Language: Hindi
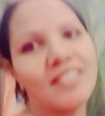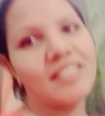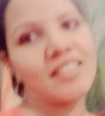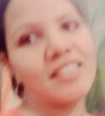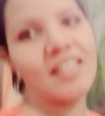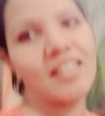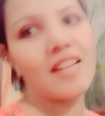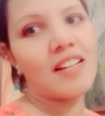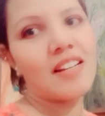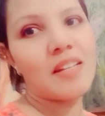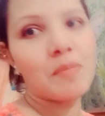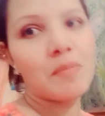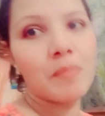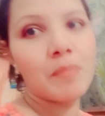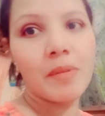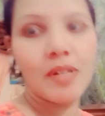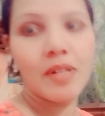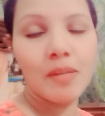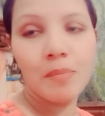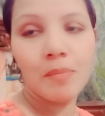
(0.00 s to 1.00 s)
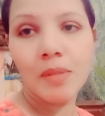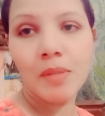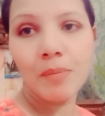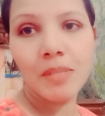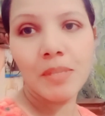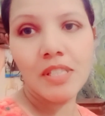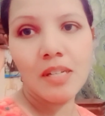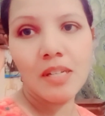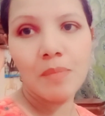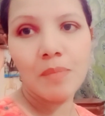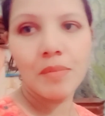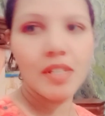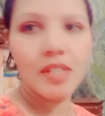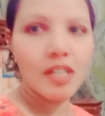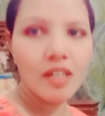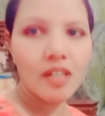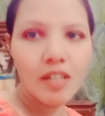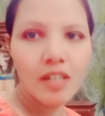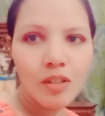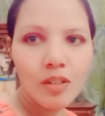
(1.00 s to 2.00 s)
कह रहा कि मैं मामा जी आप तैयार
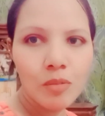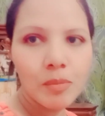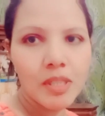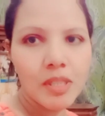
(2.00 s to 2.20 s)
ना हो बल्कि